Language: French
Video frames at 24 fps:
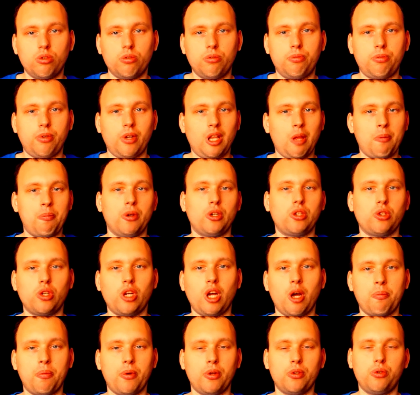faire la pêche au
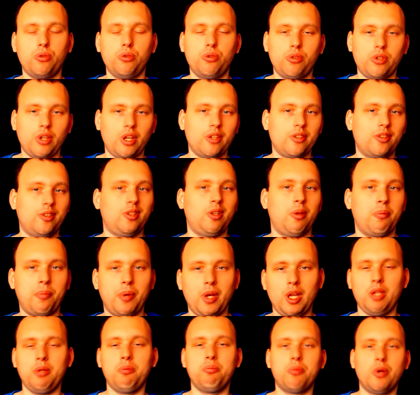grappin tout seul, c'est pas
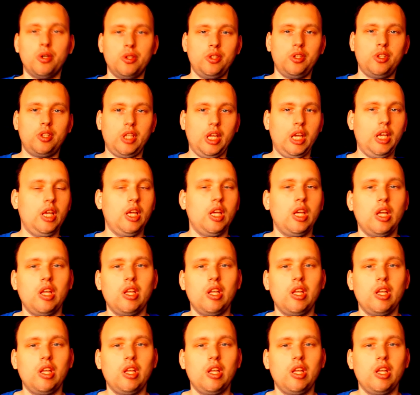une bonne idée